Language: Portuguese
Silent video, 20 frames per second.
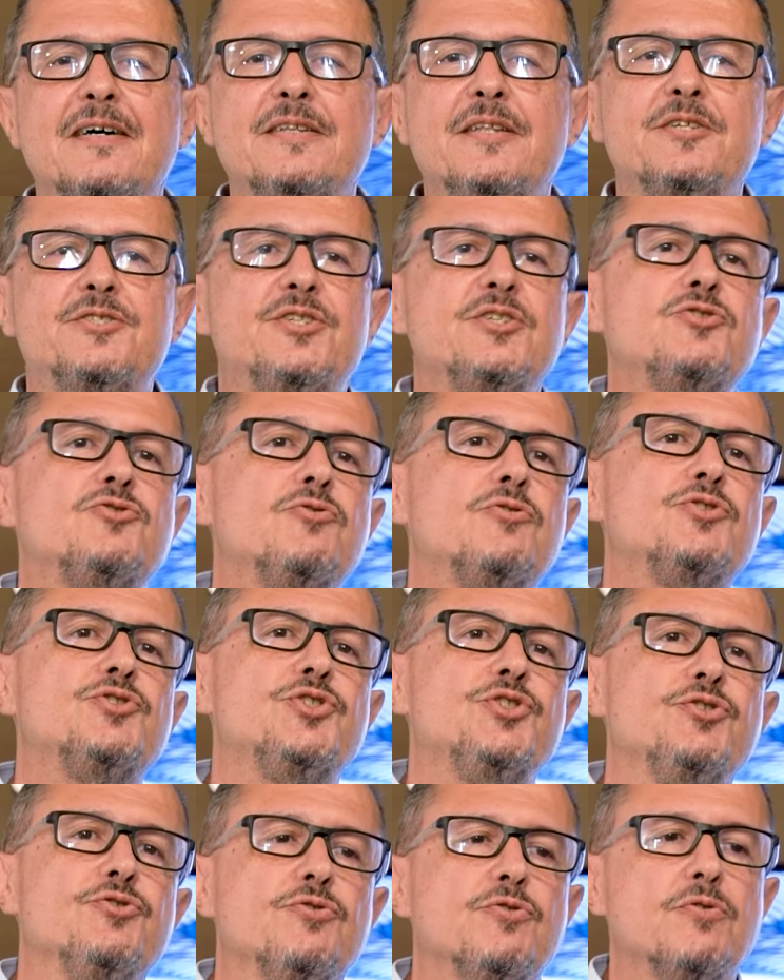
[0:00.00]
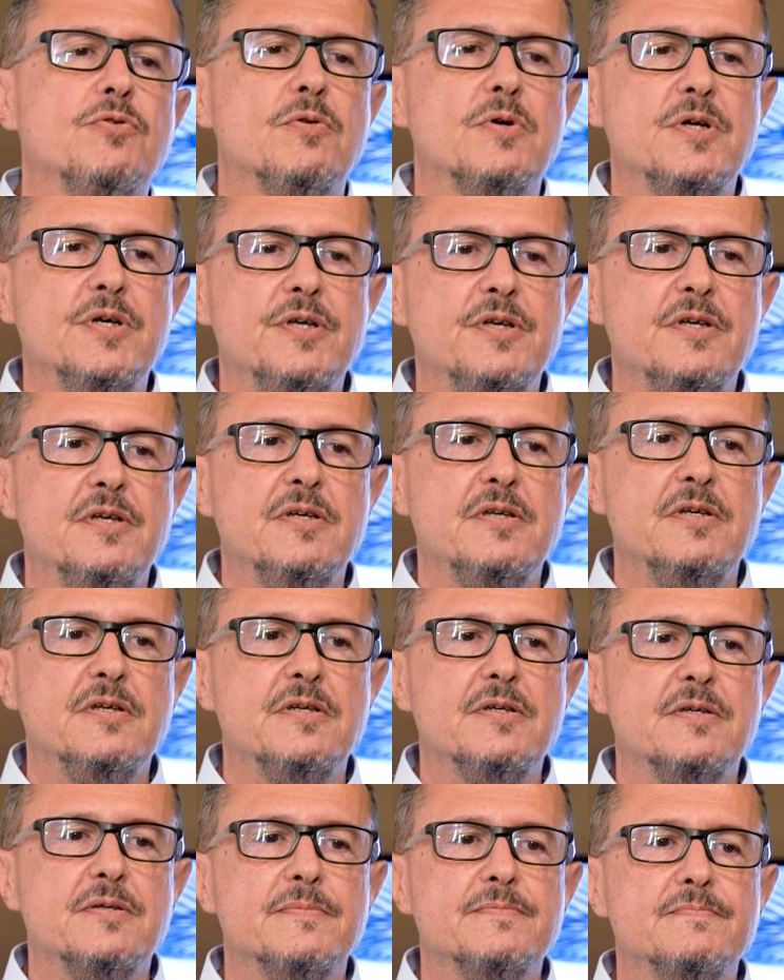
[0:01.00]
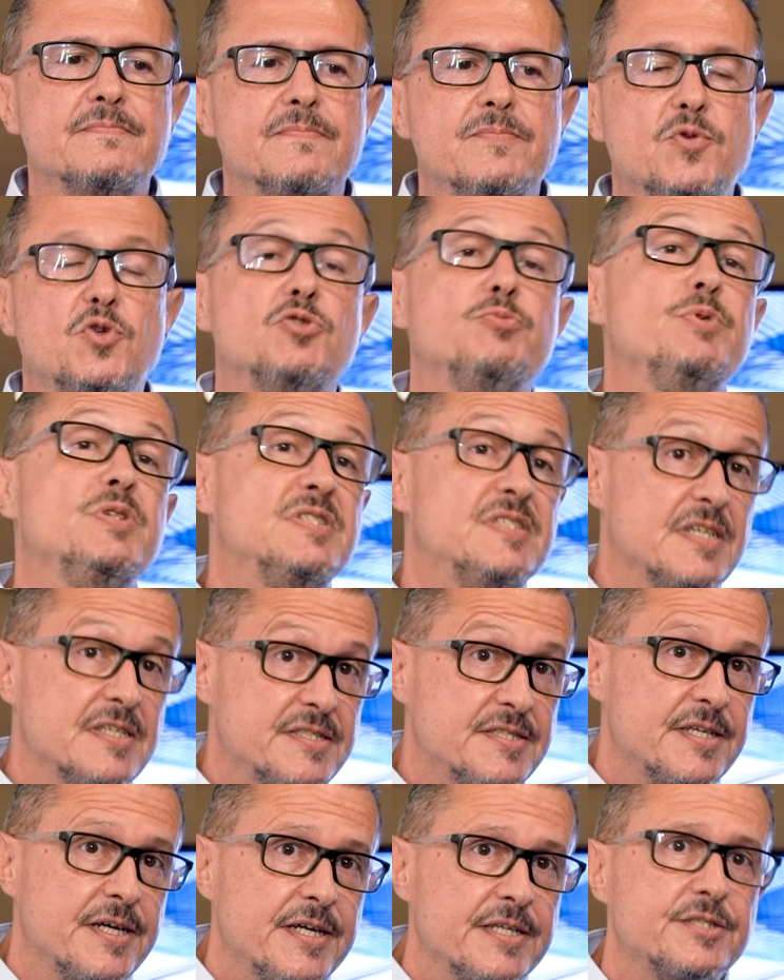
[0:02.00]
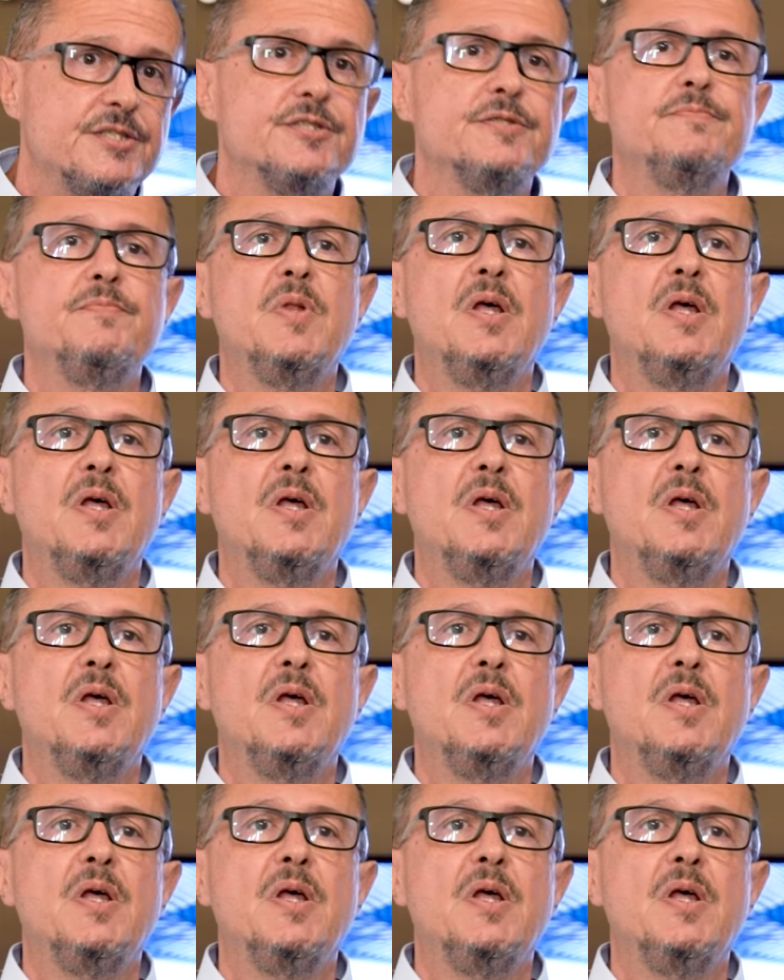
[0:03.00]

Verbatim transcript: A EDX surgiu em 2017